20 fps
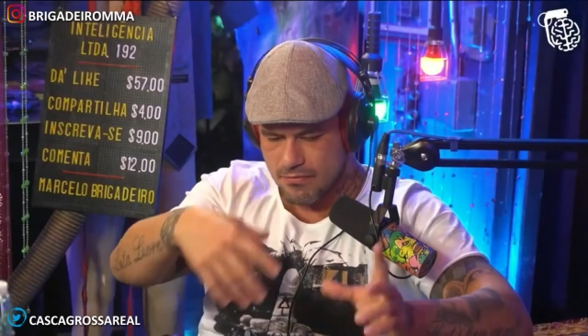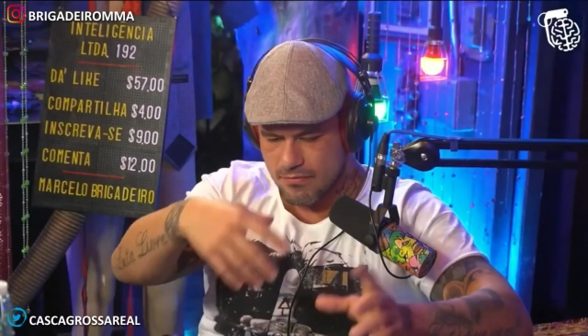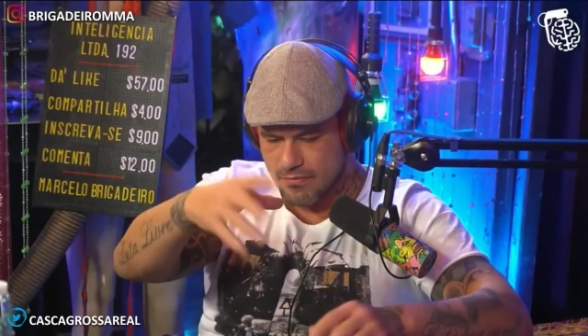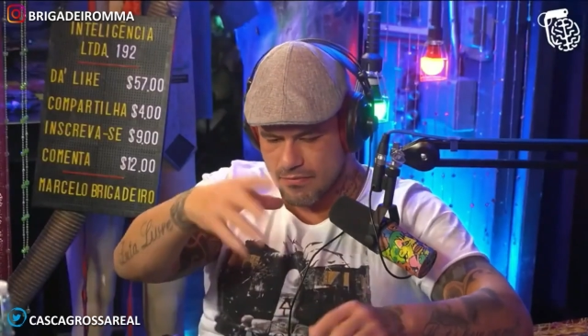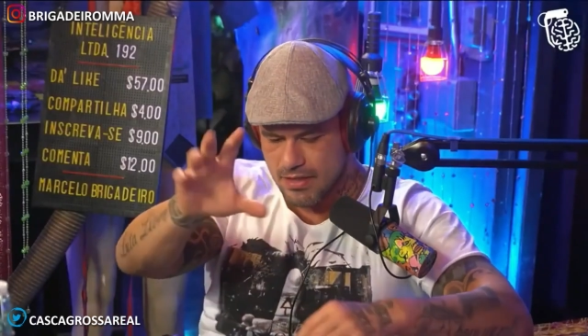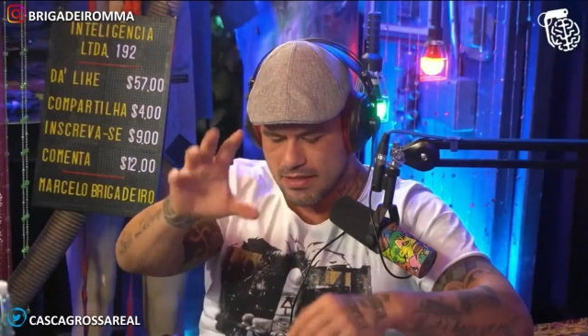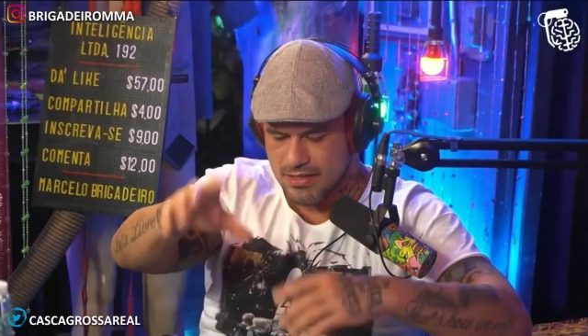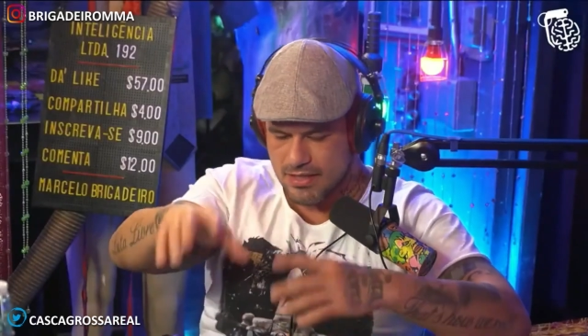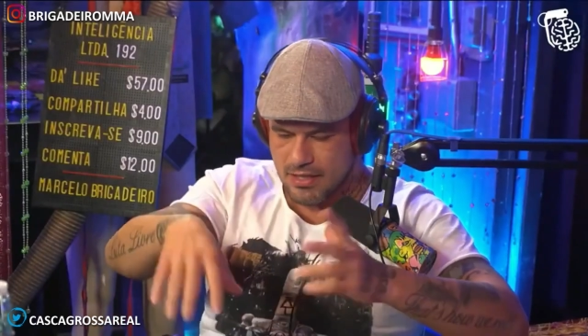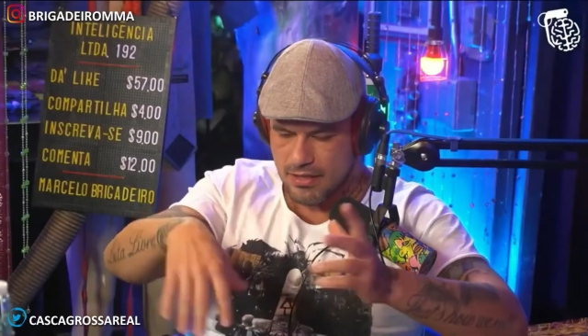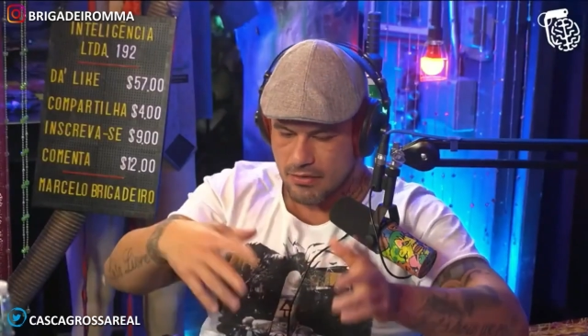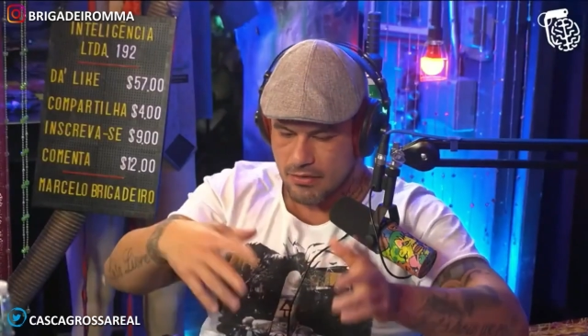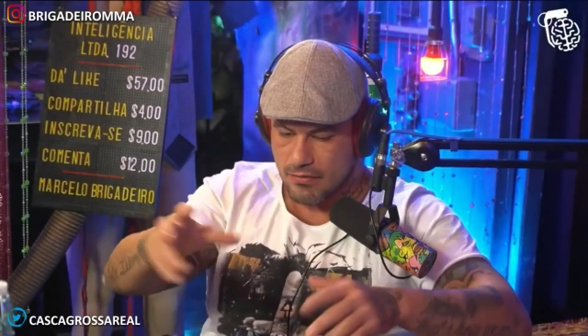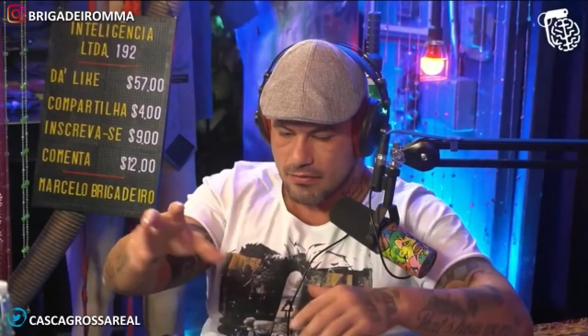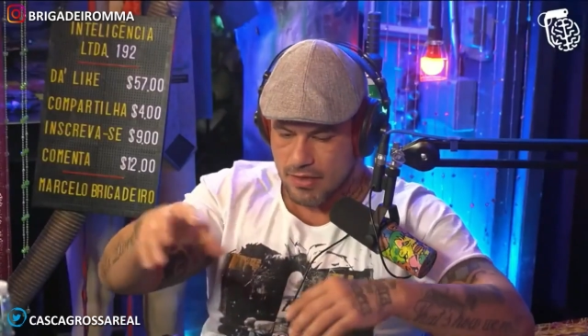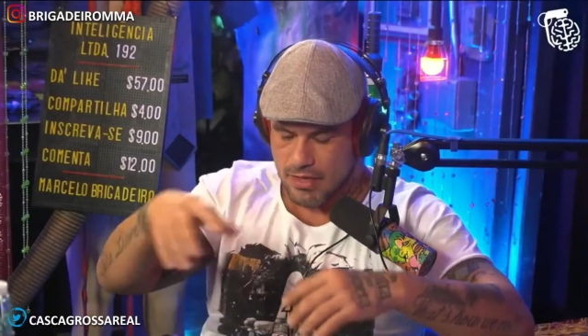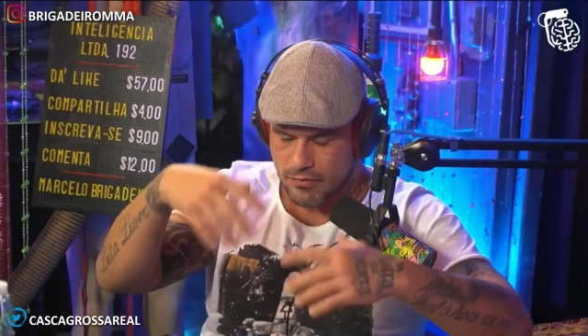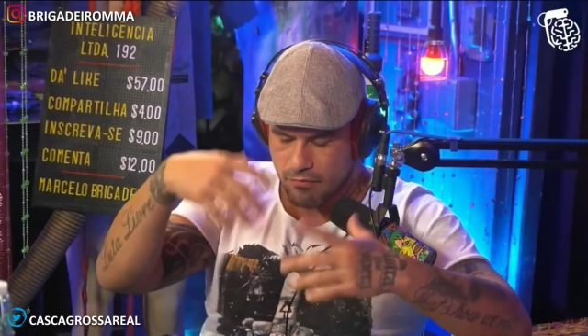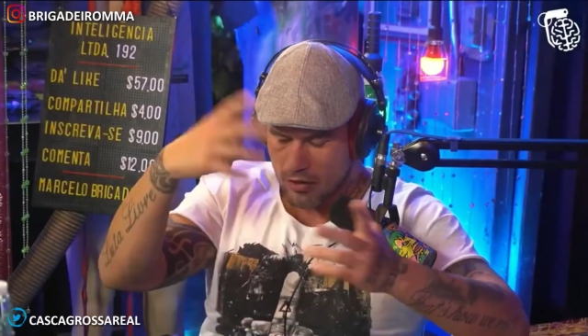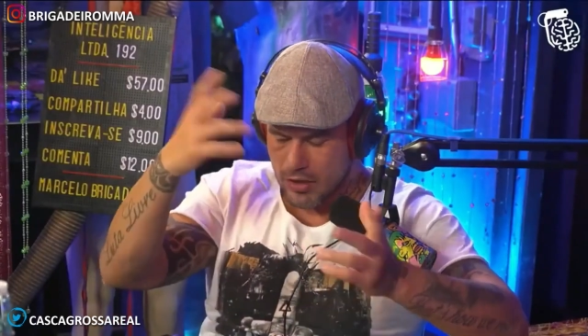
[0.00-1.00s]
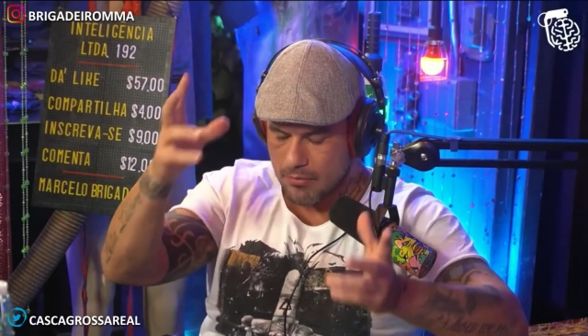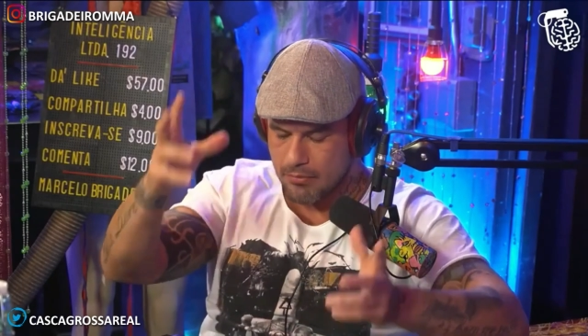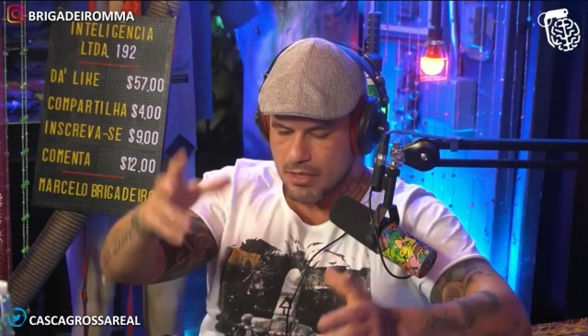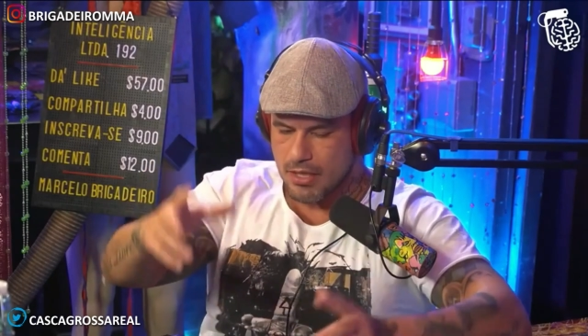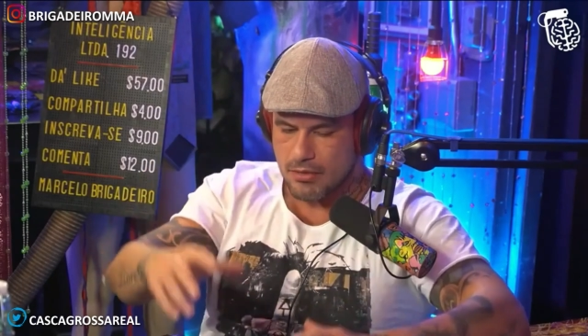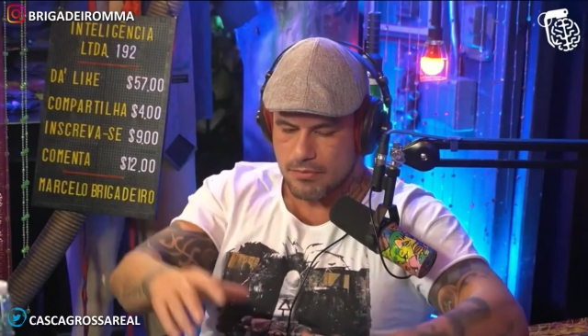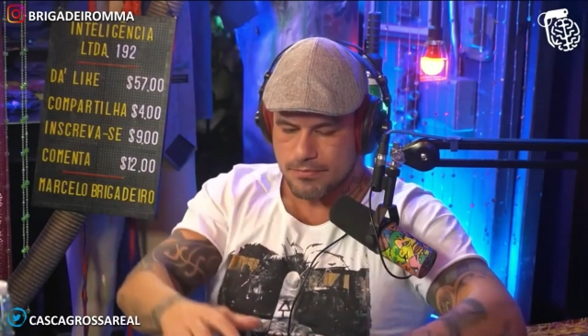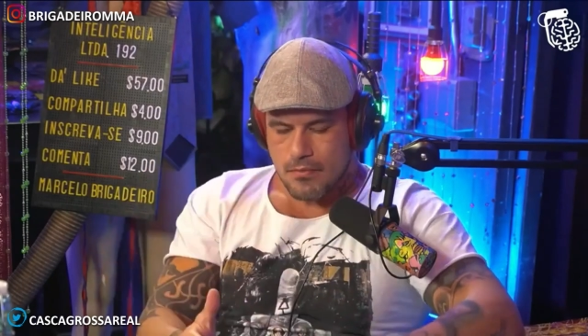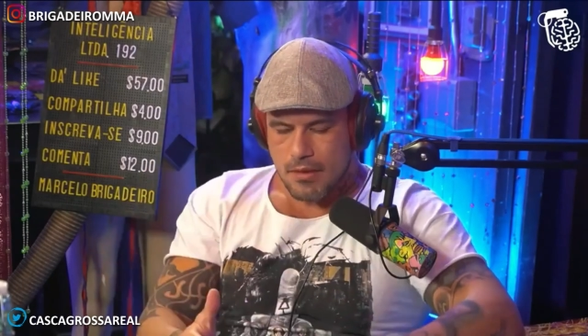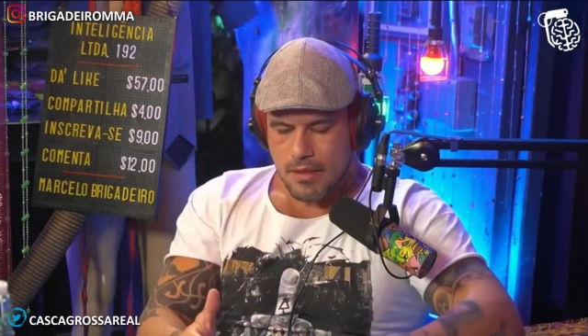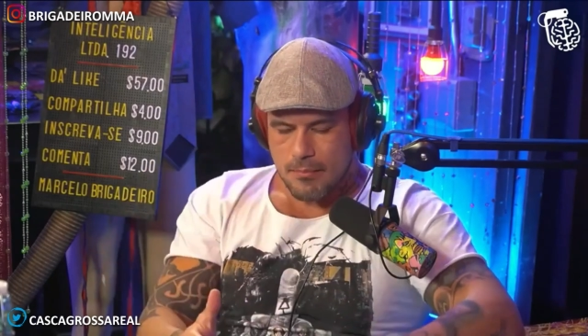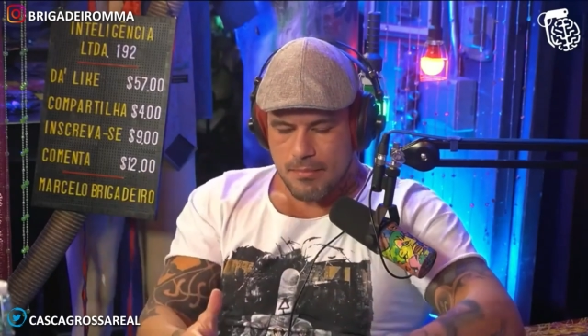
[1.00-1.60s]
vai saindo, vai, vou lembrando.